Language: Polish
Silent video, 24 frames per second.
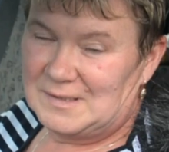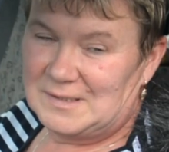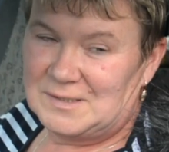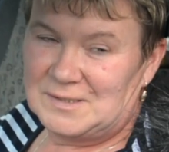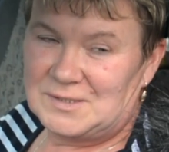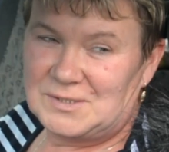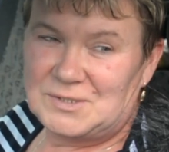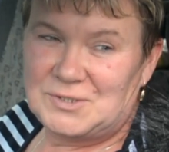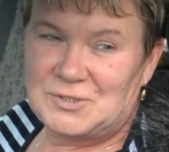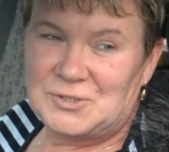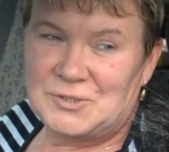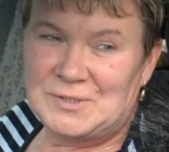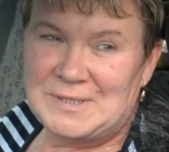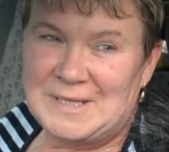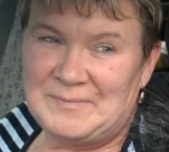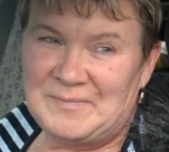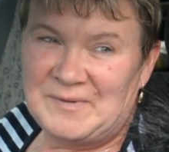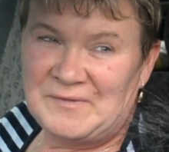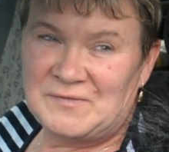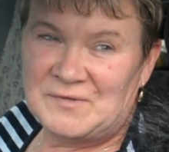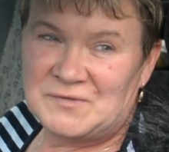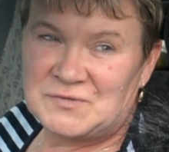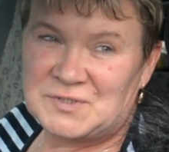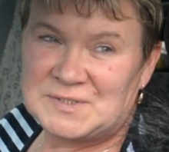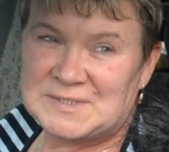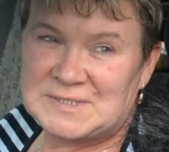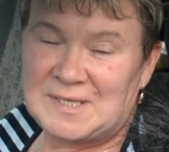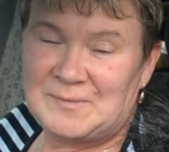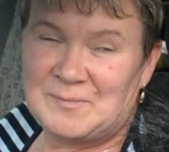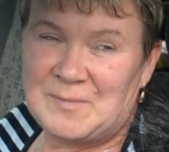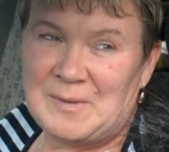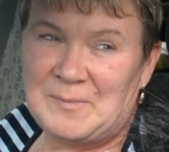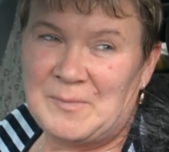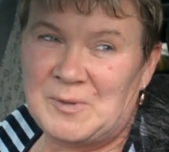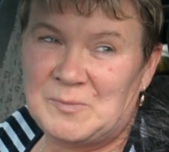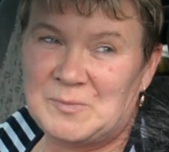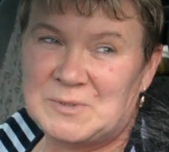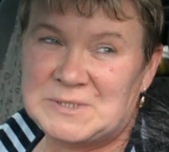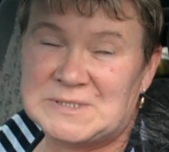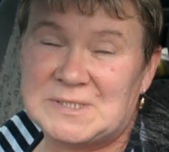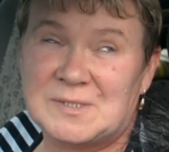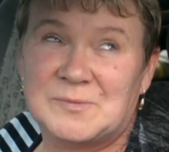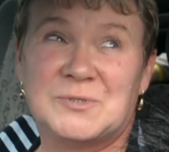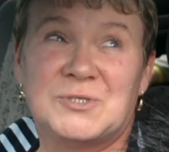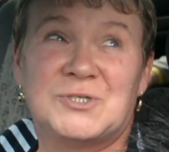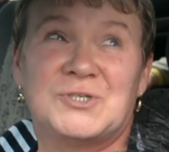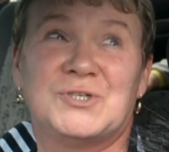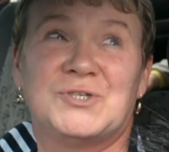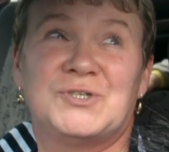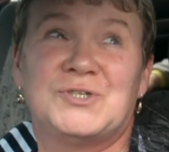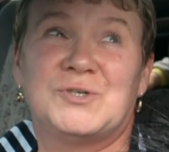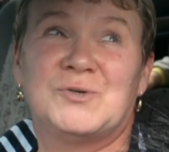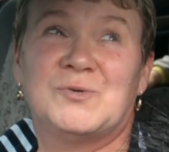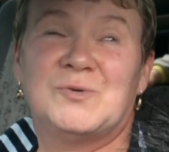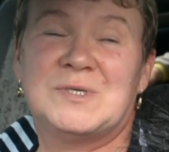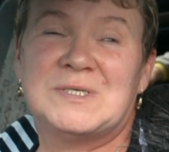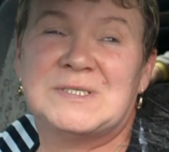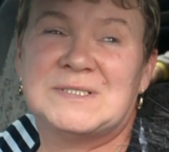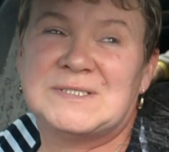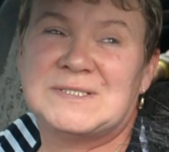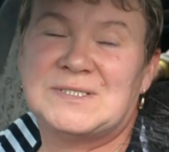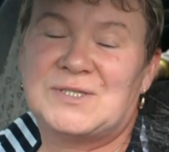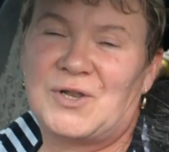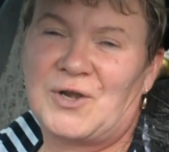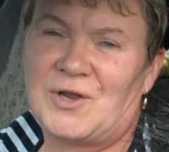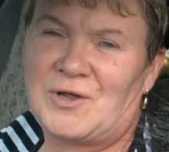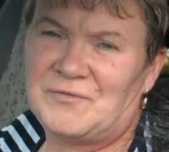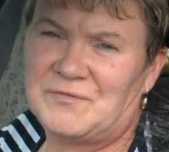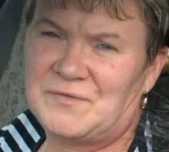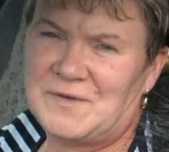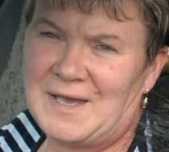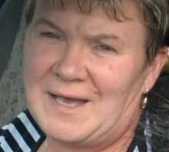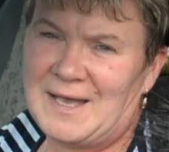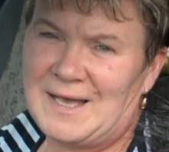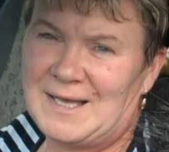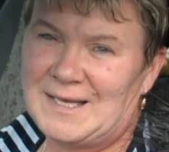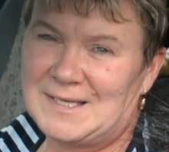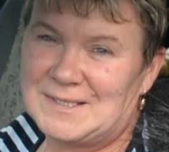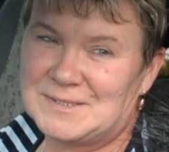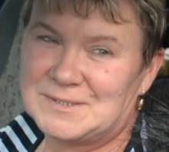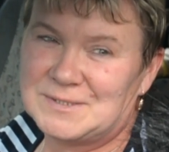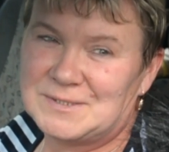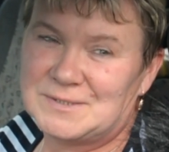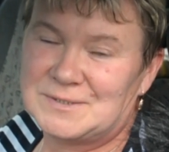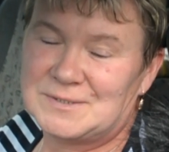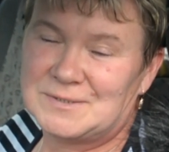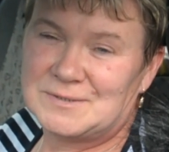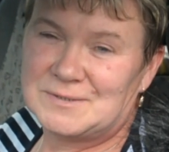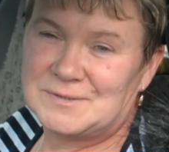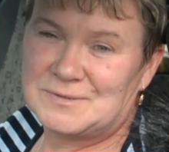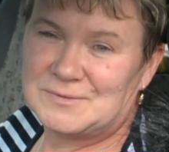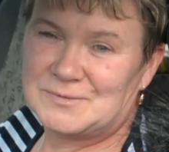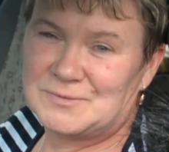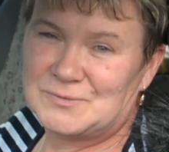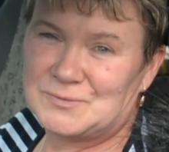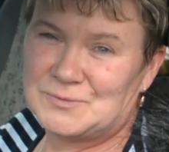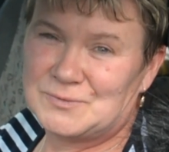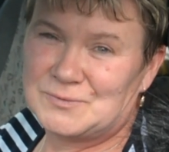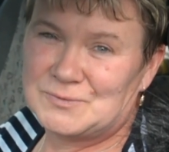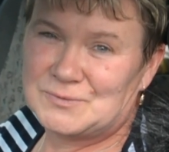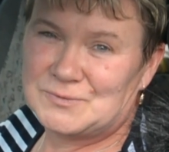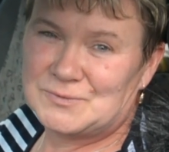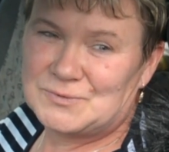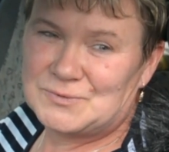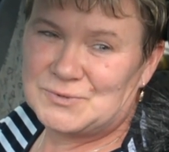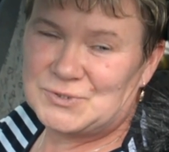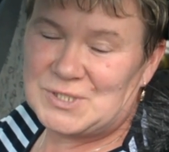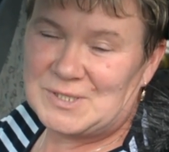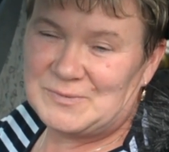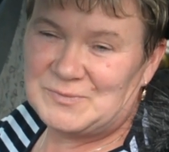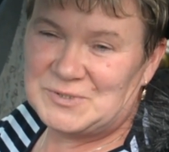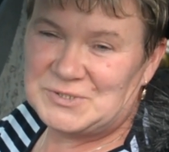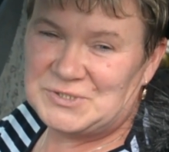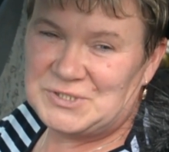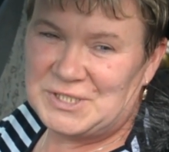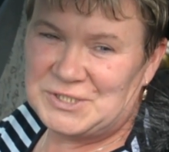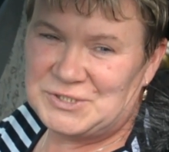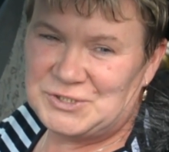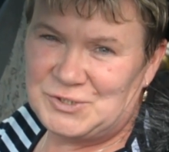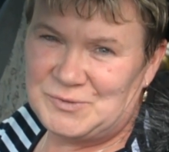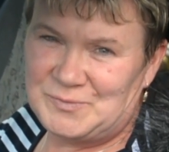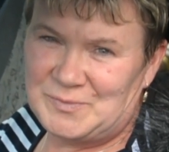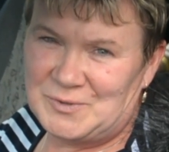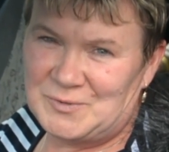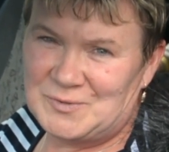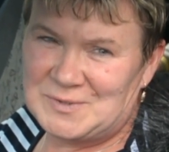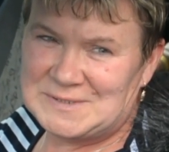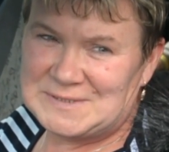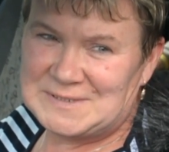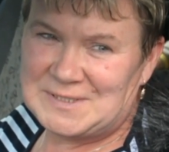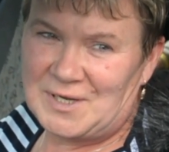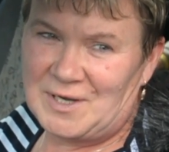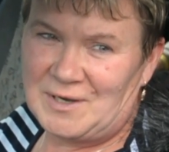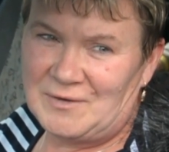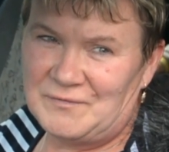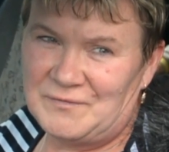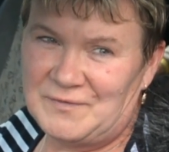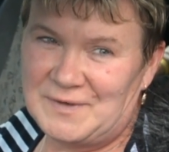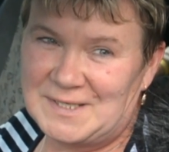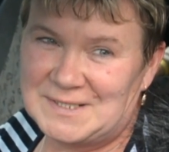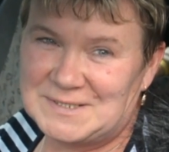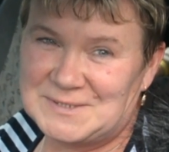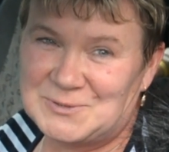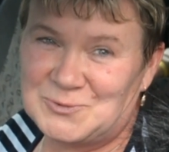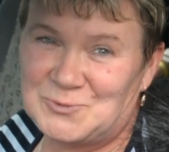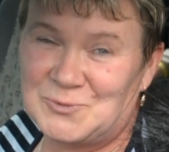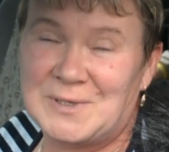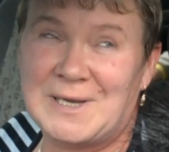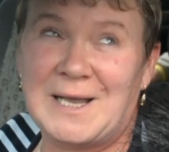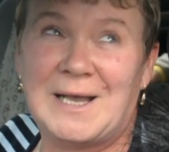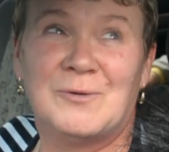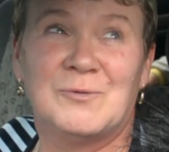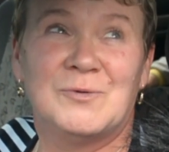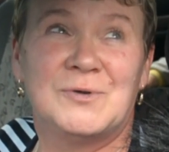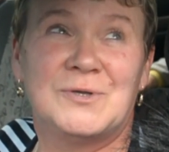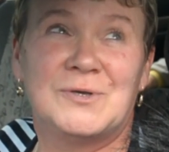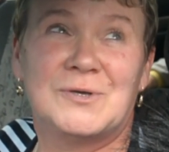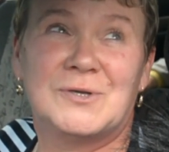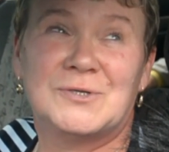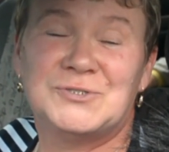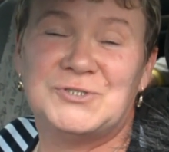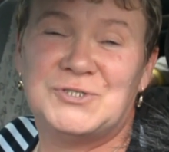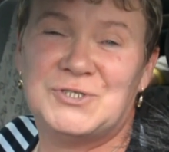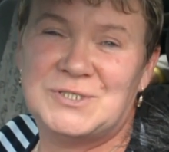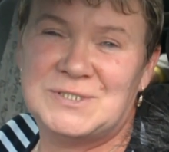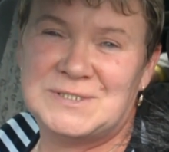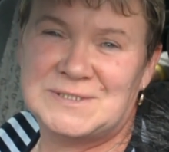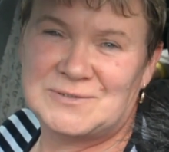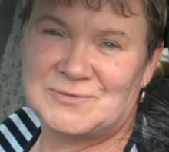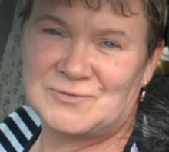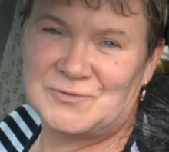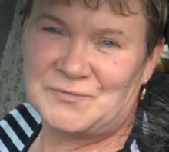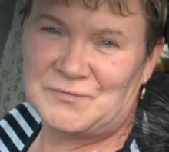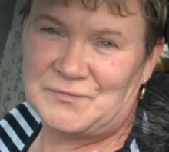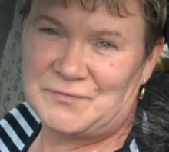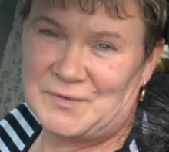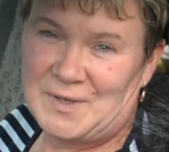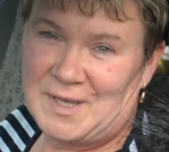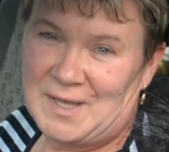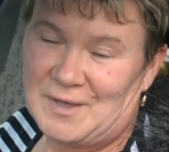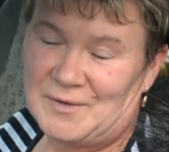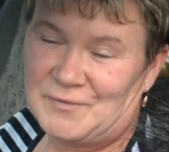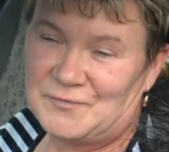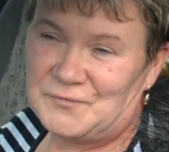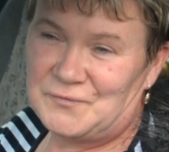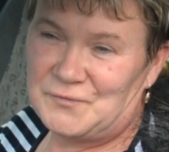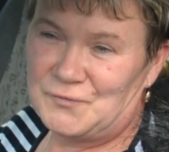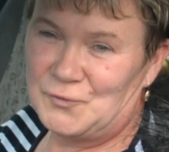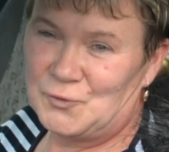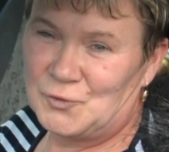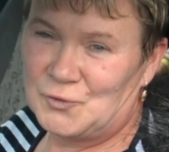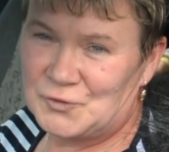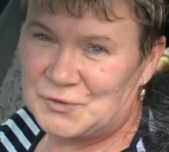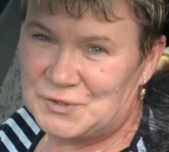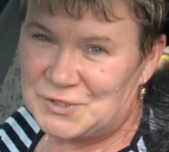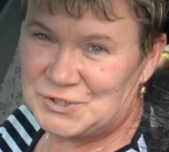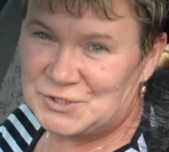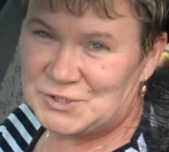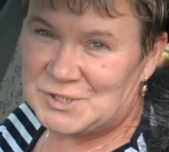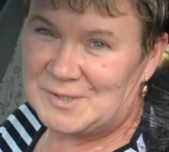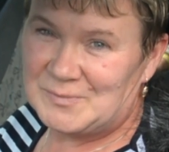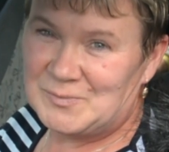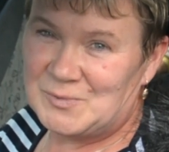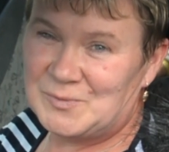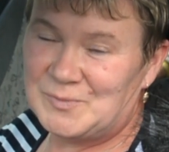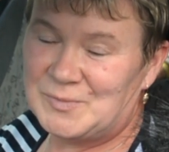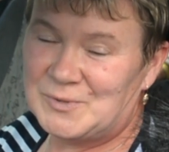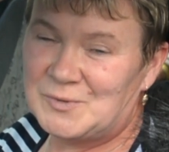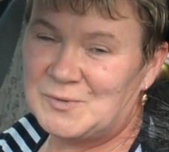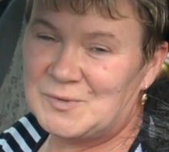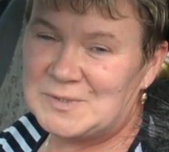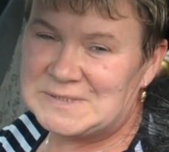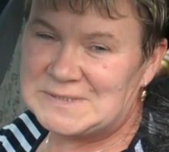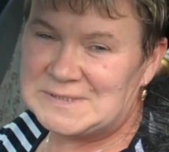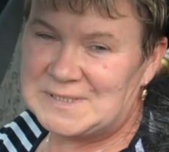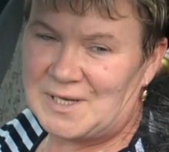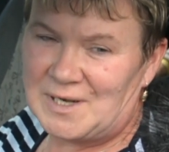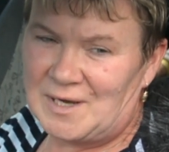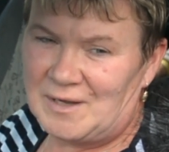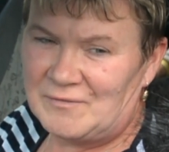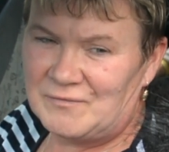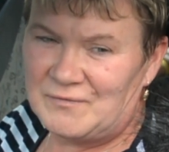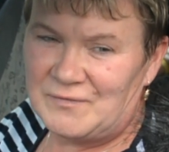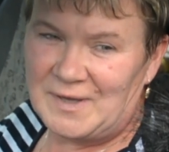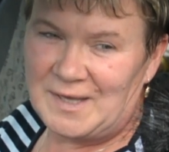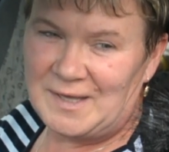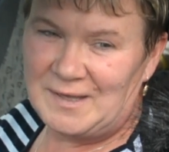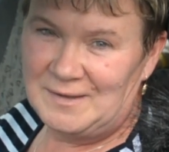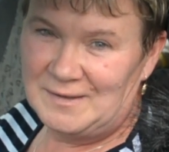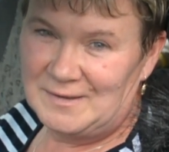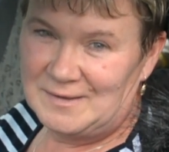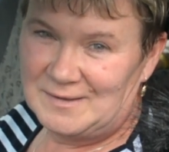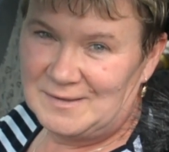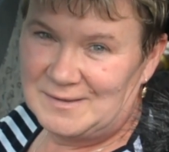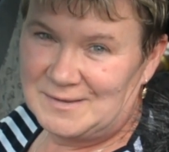Y, no na pewno wszystkie mamy by sobie życzyły zdrowia, y, żeby dzieci były zdrowe, słuchały rodziców, wnuki, żeby były zdrowe.